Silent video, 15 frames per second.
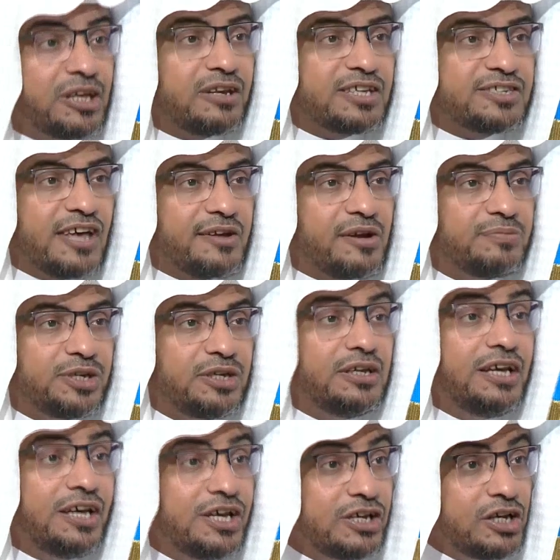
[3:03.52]
النصارى به
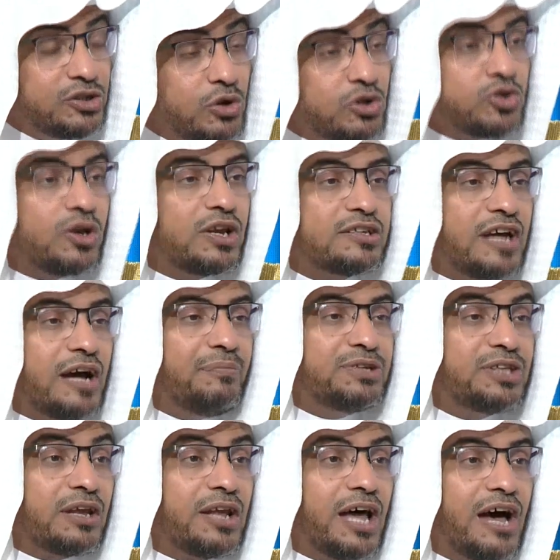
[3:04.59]
يجوز أن
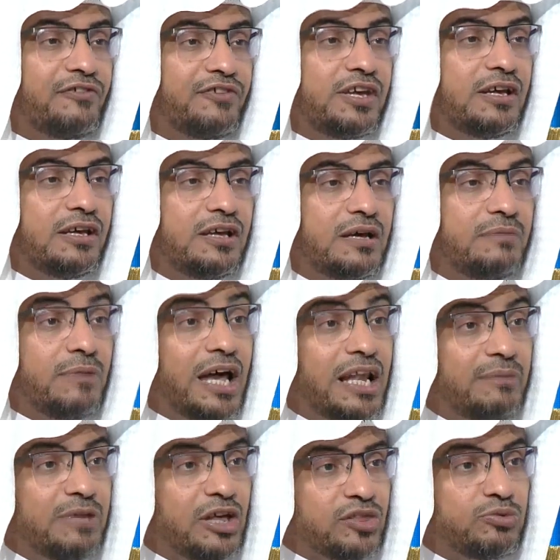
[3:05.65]
نتعبد الله فيه ما
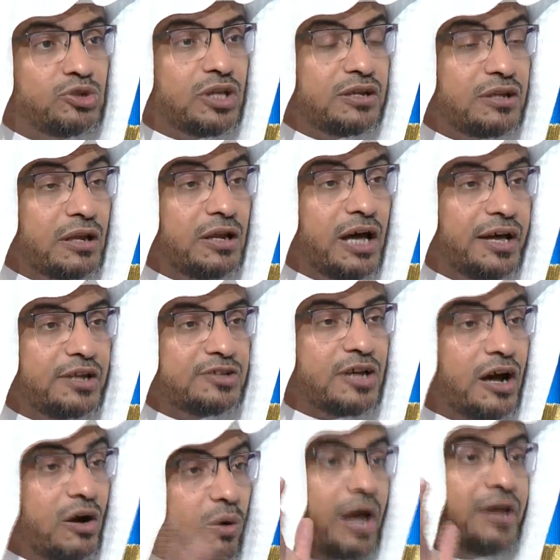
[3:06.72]
لم يثبت أن الله
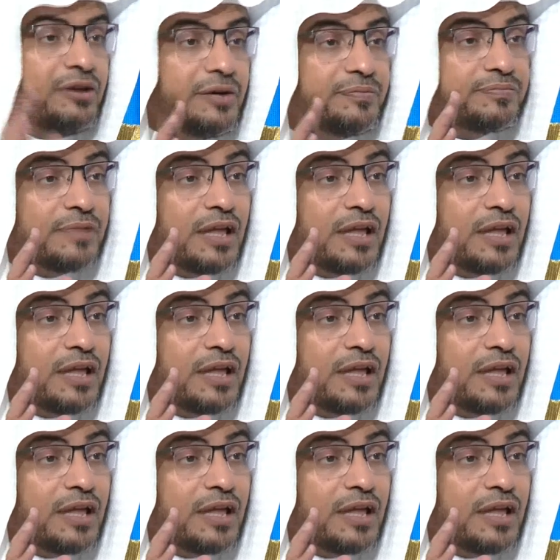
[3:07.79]
نسخه عنا